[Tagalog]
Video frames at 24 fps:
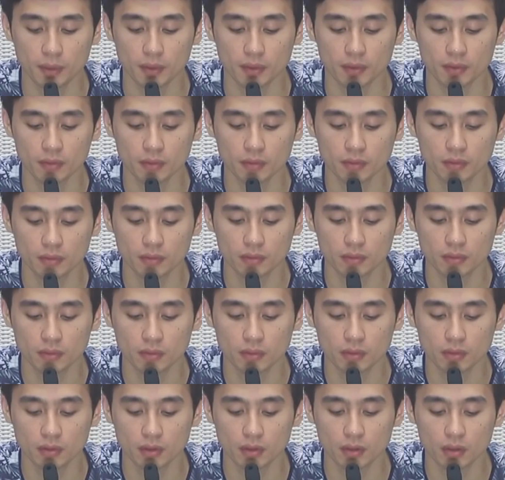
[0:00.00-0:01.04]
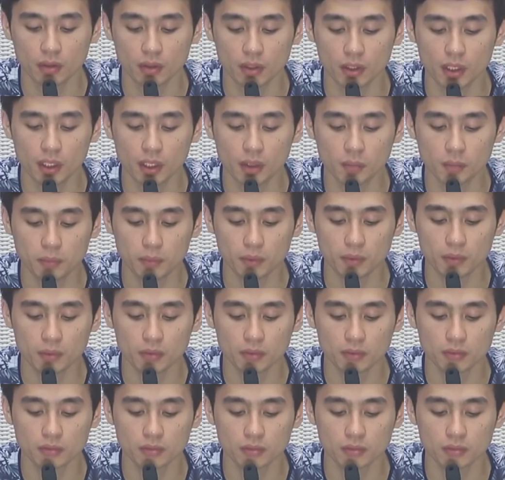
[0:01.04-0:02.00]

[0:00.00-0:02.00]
yun, okay lang po,